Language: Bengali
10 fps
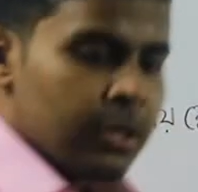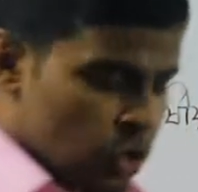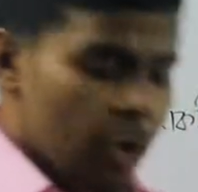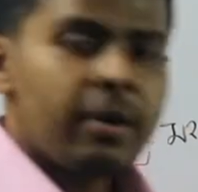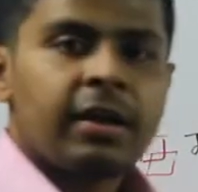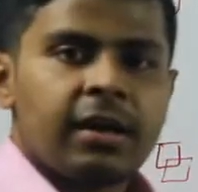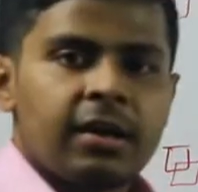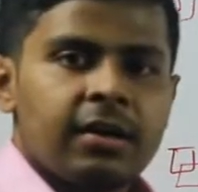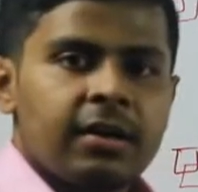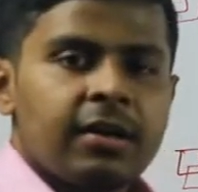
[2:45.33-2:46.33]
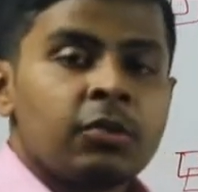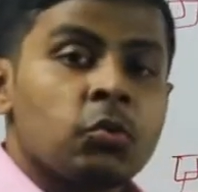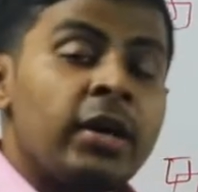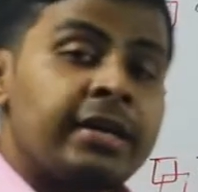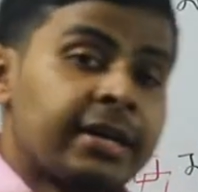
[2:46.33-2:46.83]
সমান না
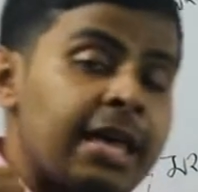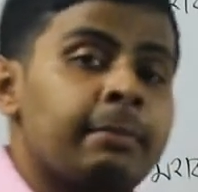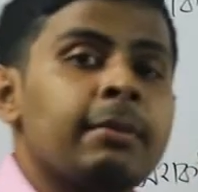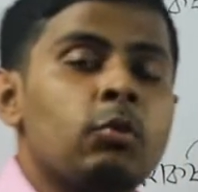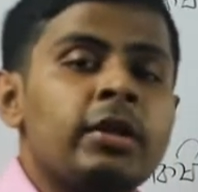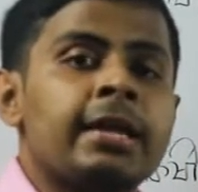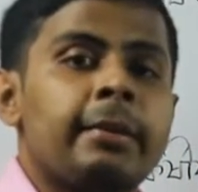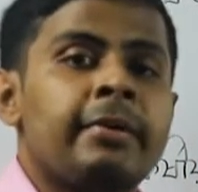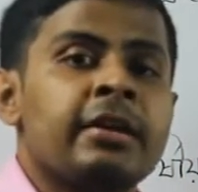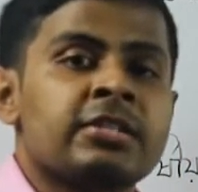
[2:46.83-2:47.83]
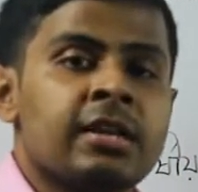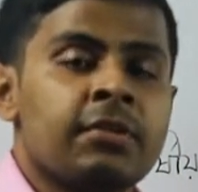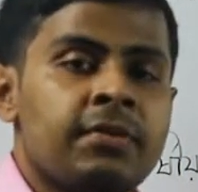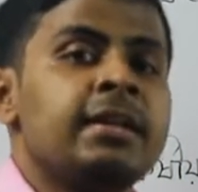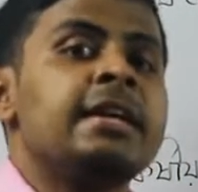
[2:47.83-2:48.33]
তো এটাকে আমরা বলি
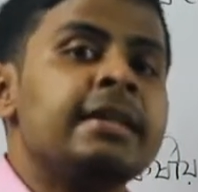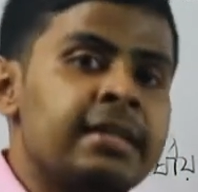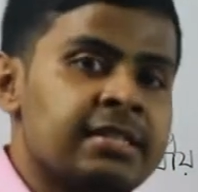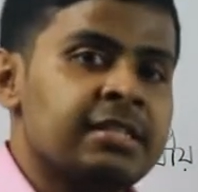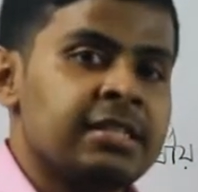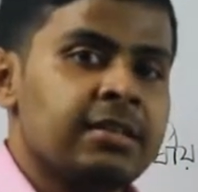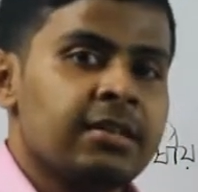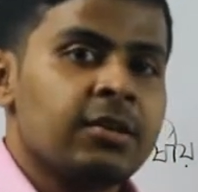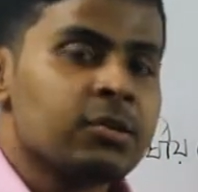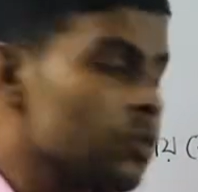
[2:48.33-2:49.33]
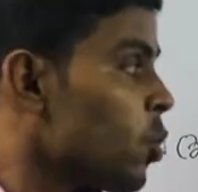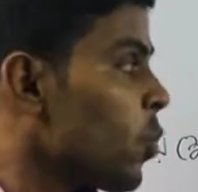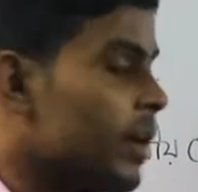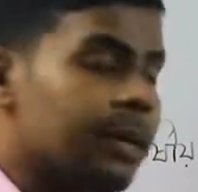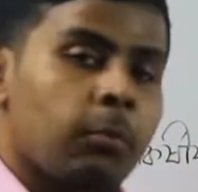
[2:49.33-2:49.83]
গ্র্যাভিটেশনাল ফিল্ড ইন্টেন্সিটি সো
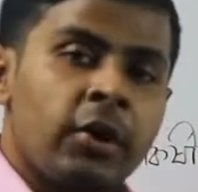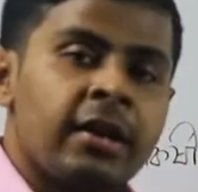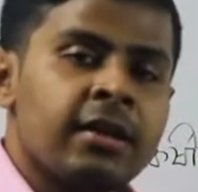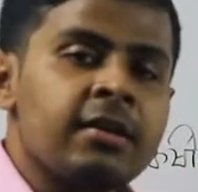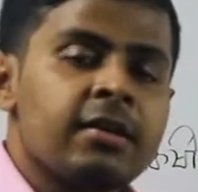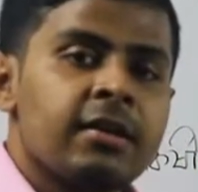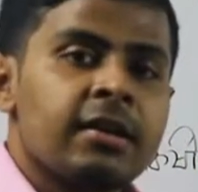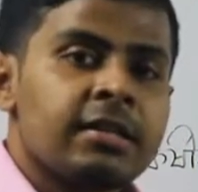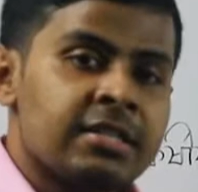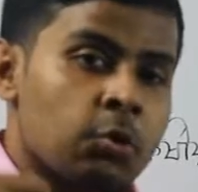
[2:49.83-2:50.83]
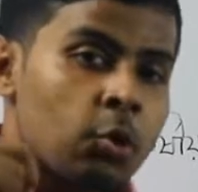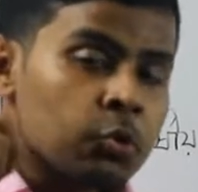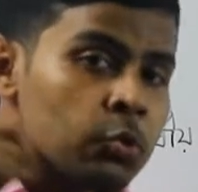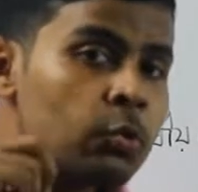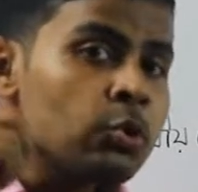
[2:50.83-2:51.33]
কোনো একটা পয়েন্টের যে
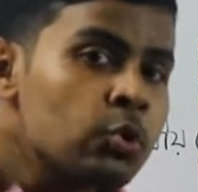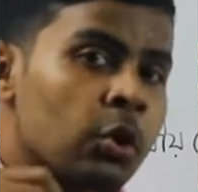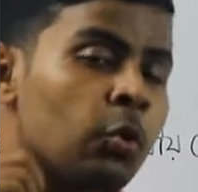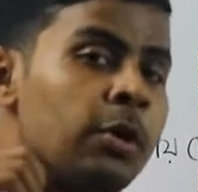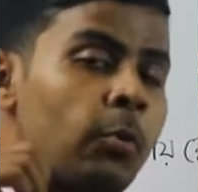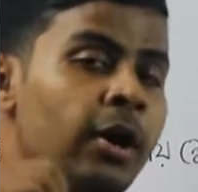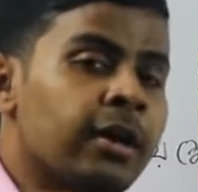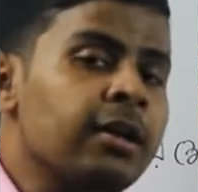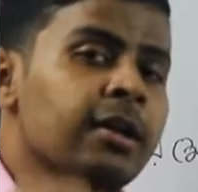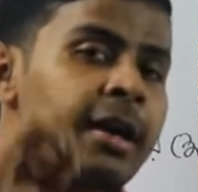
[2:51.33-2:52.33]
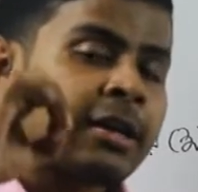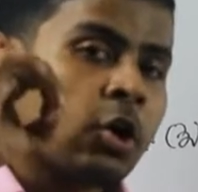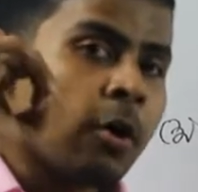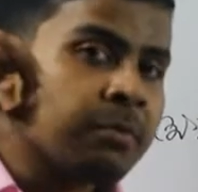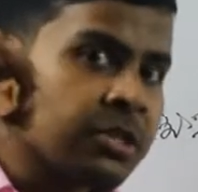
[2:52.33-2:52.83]
কতটুকু জোরে ওই পয়েন্টে একটা
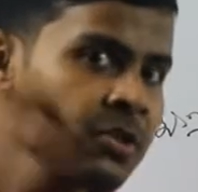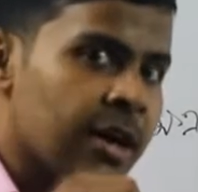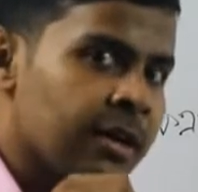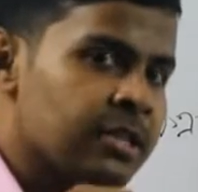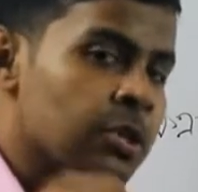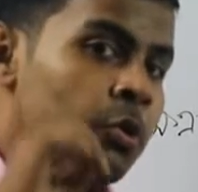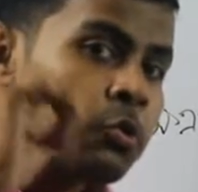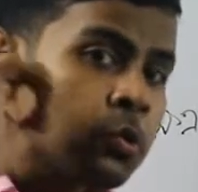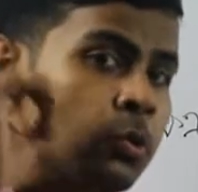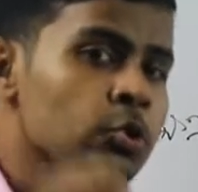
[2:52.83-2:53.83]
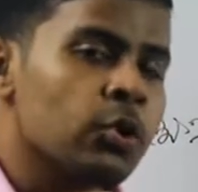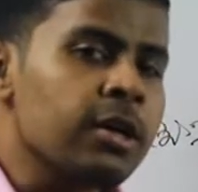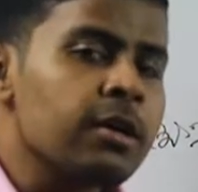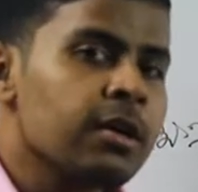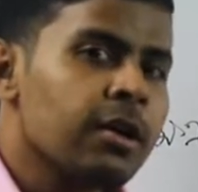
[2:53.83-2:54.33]
অবজেক্ট রাখলে সে কতটুকু
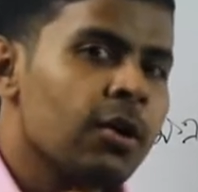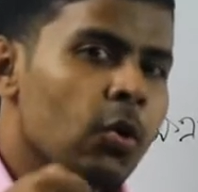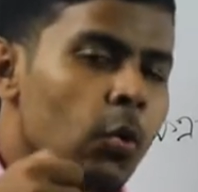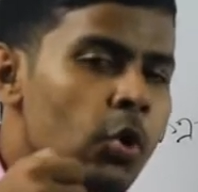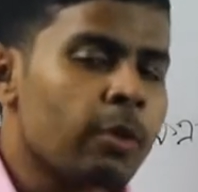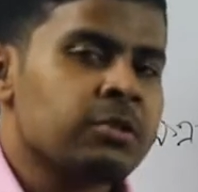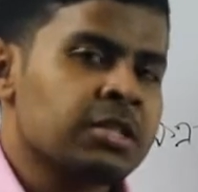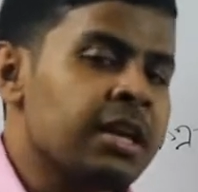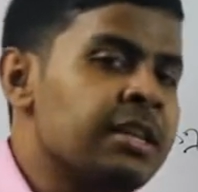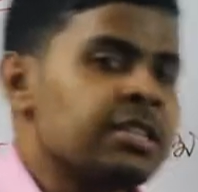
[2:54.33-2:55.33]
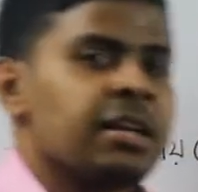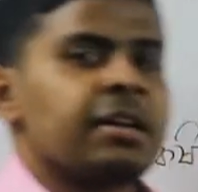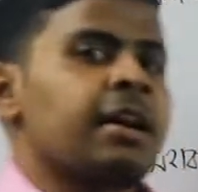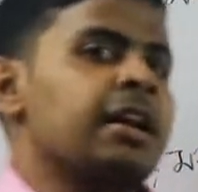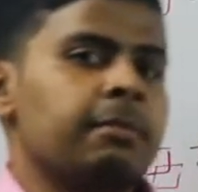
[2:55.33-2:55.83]
জোরে ওই অবজেক্টটাকে নিচের দিকে
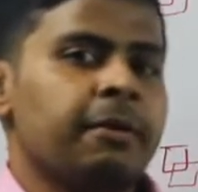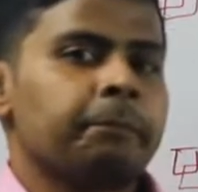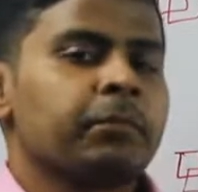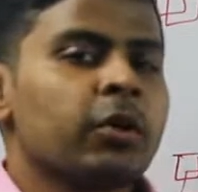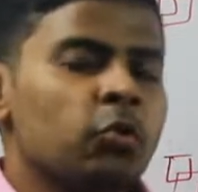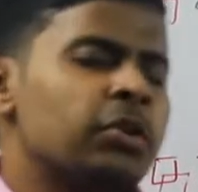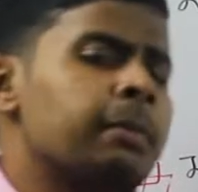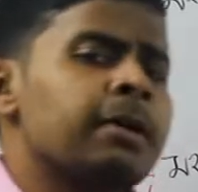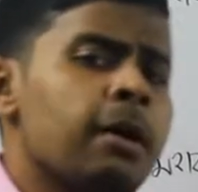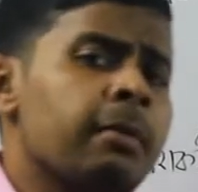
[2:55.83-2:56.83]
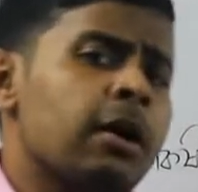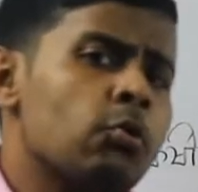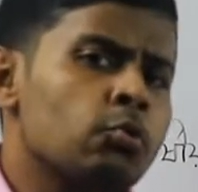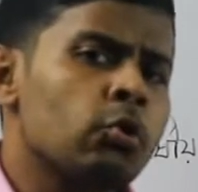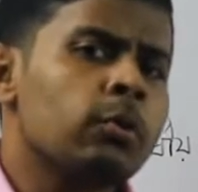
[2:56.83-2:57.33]
টেনে নিবে তো এটা আমরা কীভাবে
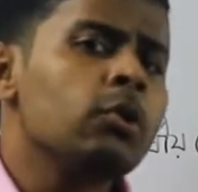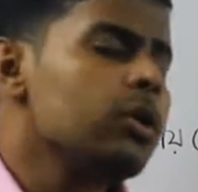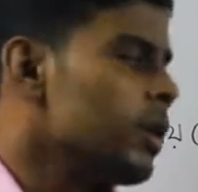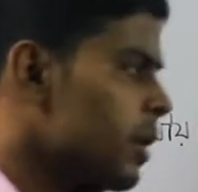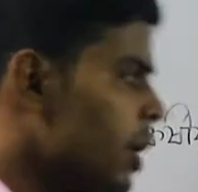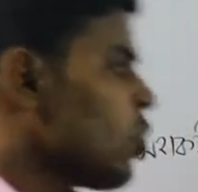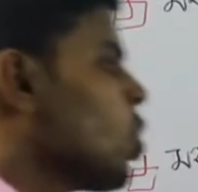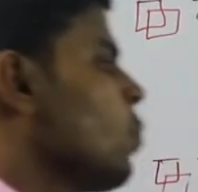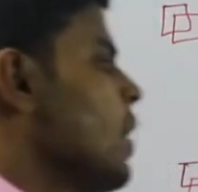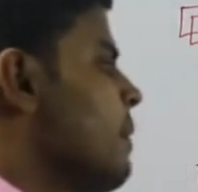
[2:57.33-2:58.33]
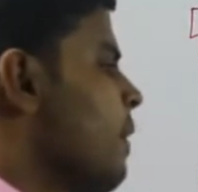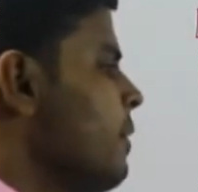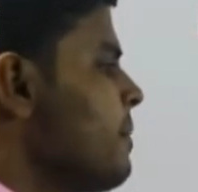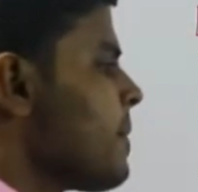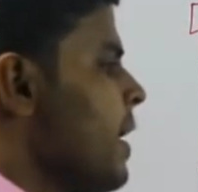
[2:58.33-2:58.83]
কাউন্ট করব কাউন্ট করব
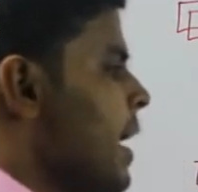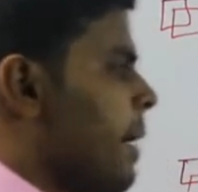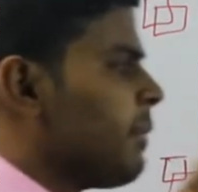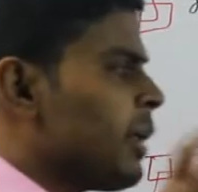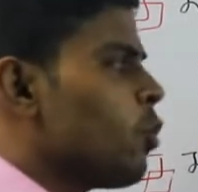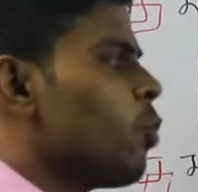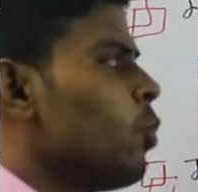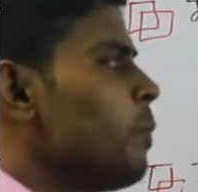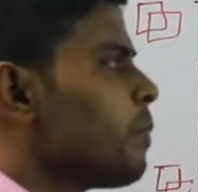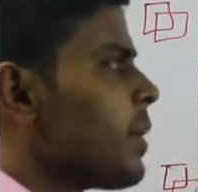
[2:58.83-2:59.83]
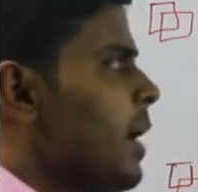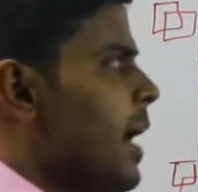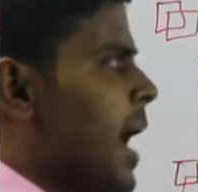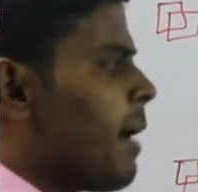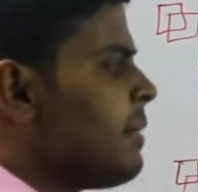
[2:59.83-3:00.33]
এভাবে আমি কি করব
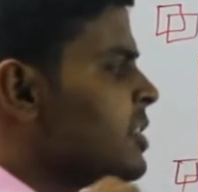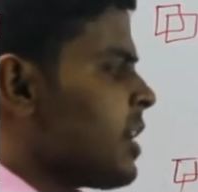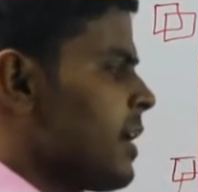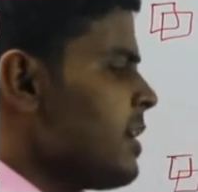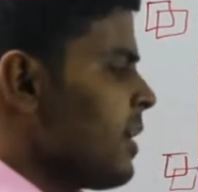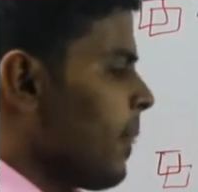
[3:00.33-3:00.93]
আমি চাই